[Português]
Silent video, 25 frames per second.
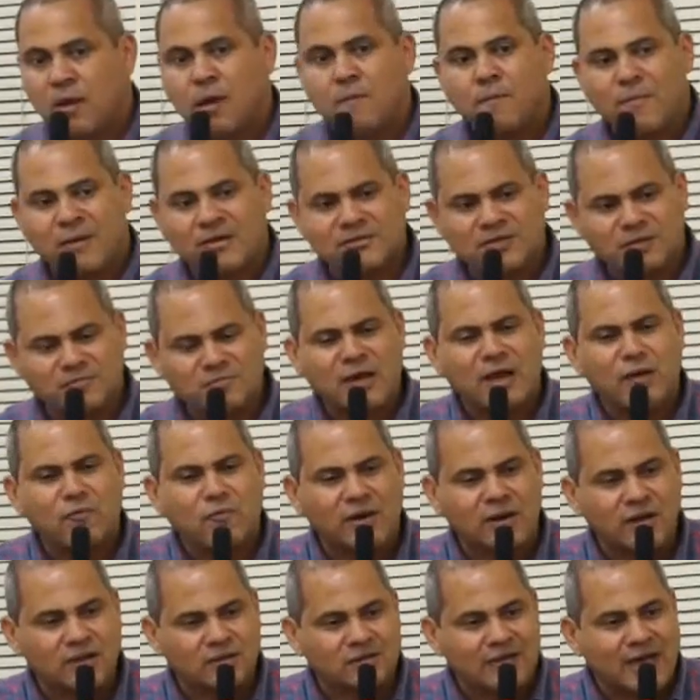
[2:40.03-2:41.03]
mas também a
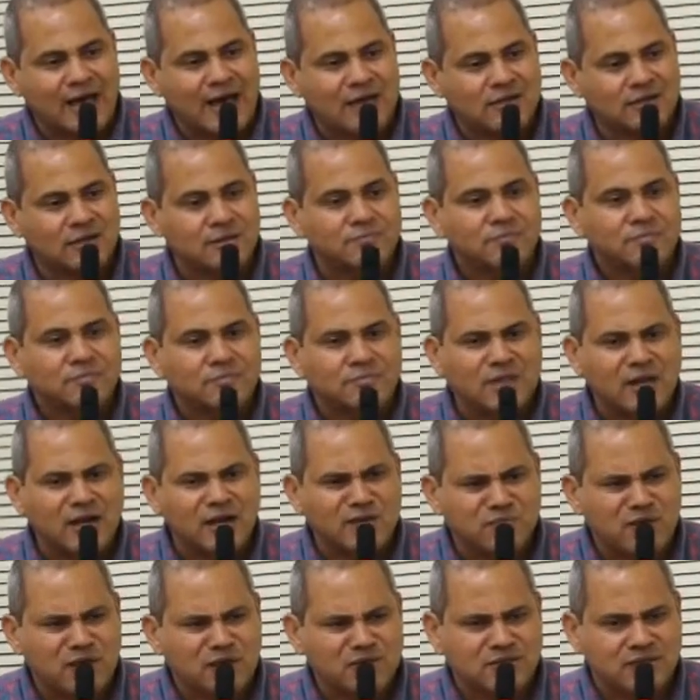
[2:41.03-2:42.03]
qualidade da
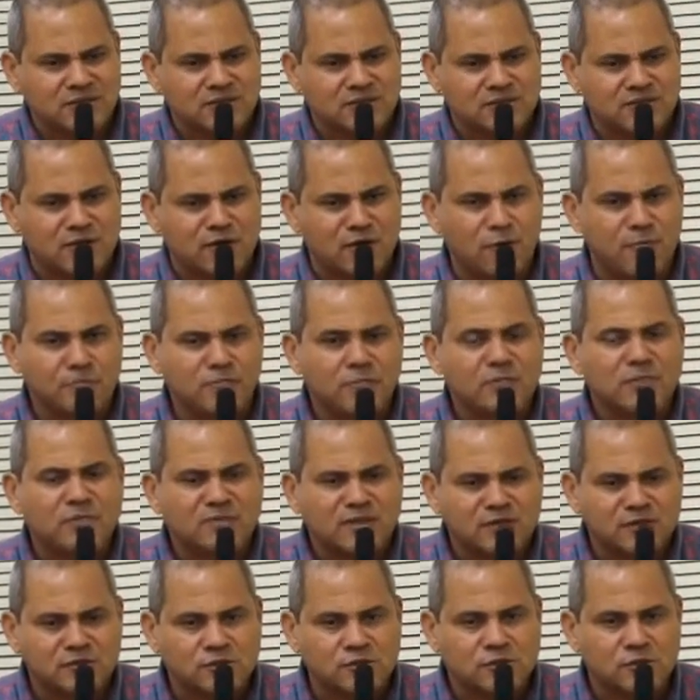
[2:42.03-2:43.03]
alimentação
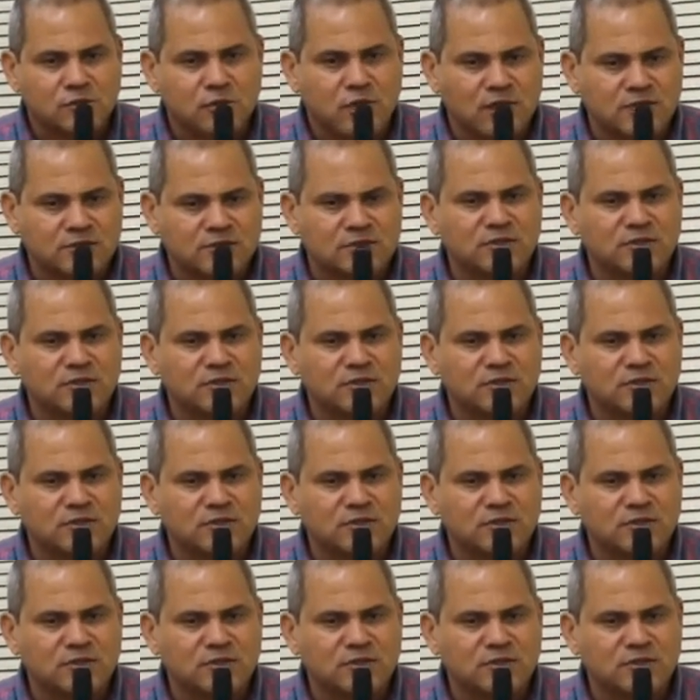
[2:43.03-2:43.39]
nas escolas,